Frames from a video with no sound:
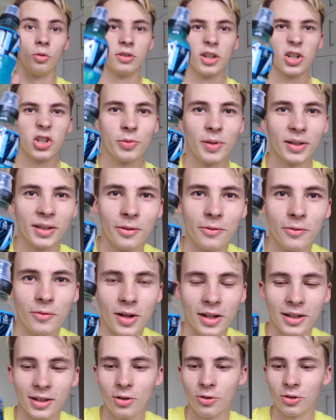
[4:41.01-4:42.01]
Und das schmeckt auf jeden
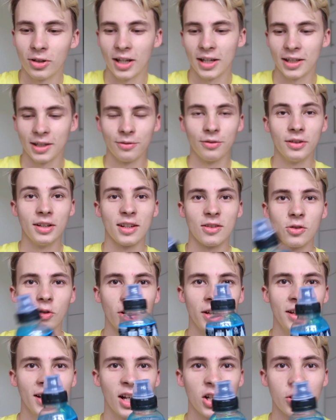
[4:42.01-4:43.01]
Fall genau gleich. Ich finde, das
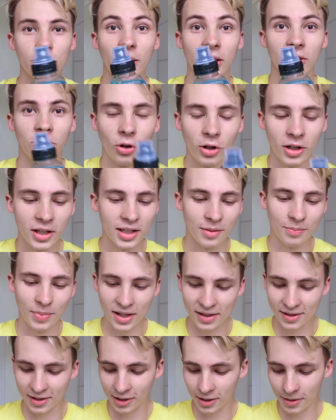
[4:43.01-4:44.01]
Original schmeckt deutlich
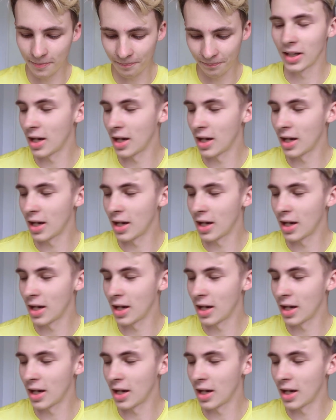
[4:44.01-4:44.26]
besser.